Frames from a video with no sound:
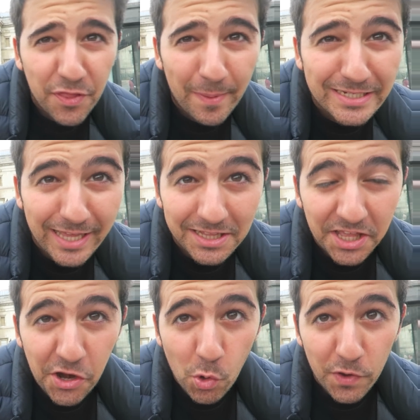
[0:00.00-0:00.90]
hace
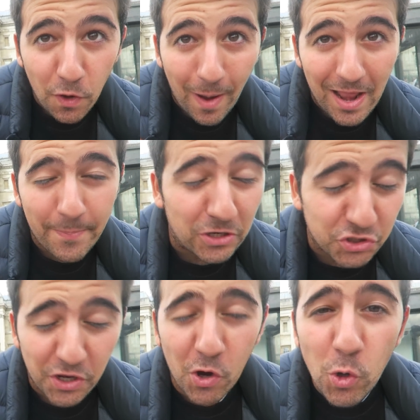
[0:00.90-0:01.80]
bastante ruido, ¿vale? Pero
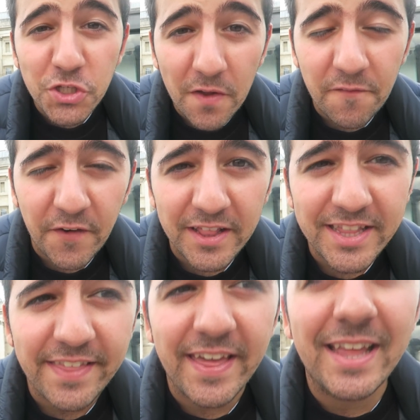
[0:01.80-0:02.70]
estoy justo
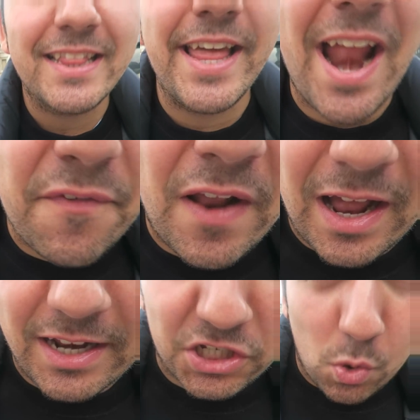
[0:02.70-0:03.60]
enfrente de
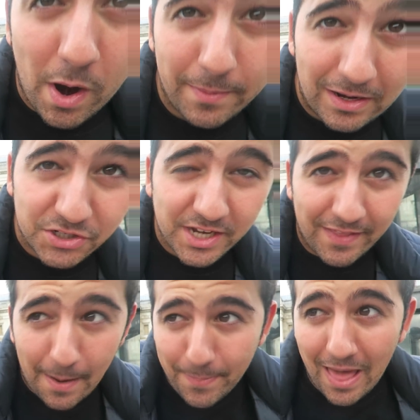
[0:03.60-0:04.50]
Trafalgar Square, ¿vale? O sea,
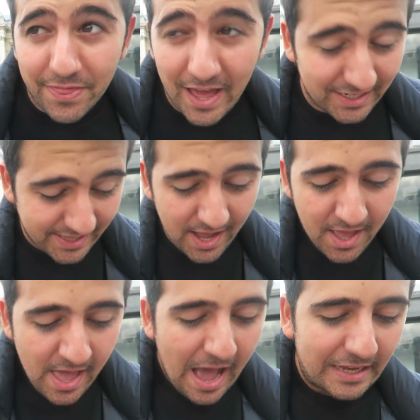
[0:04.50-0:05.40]
de la plaza esta.
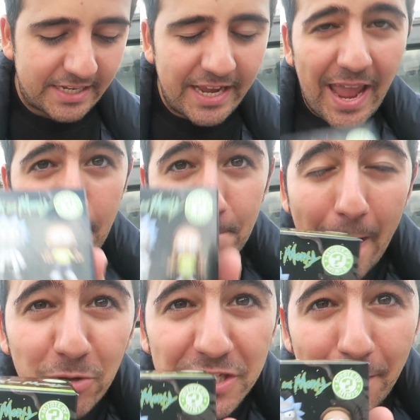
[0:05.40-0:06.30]
Así que
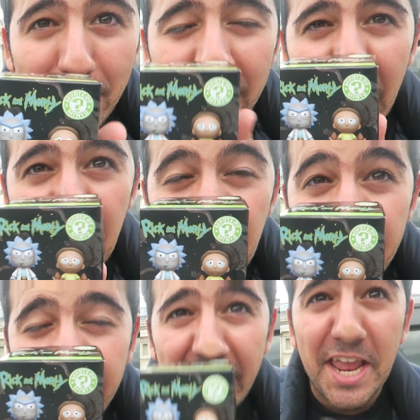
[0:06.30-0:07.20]
vamos a abrir
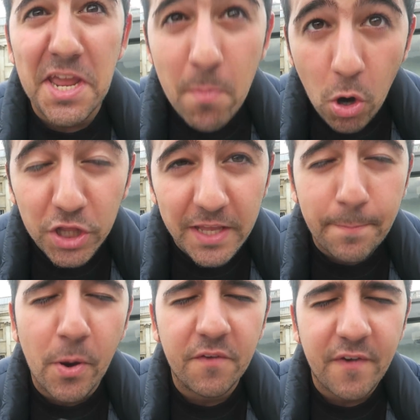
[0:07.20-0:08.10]
Rick y Morty.
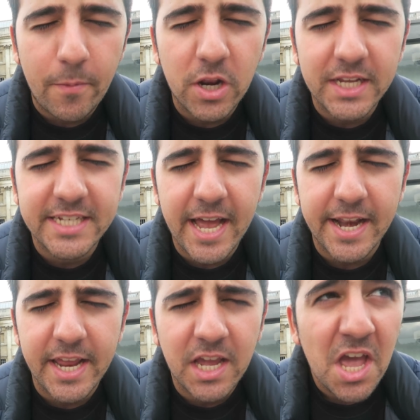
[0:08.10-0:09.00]
Por favor que sea
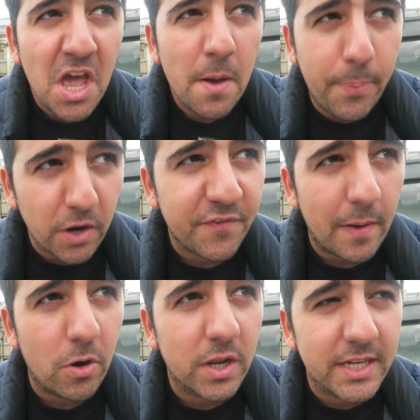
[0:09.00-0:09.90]
Rick, por
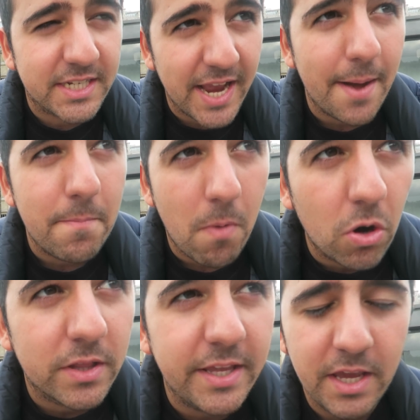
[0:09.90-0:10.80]
favor que sea
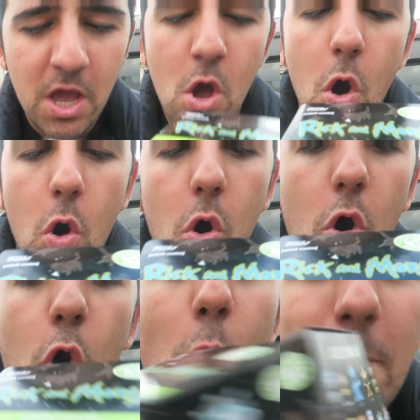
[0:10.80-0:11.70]
Morty
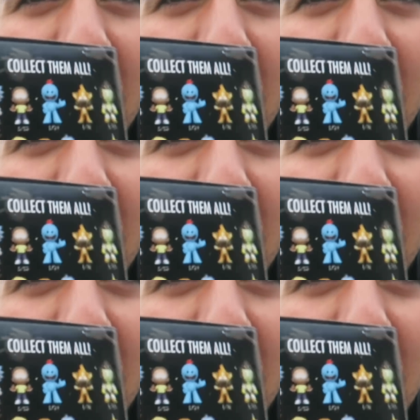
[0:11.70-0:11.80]
o,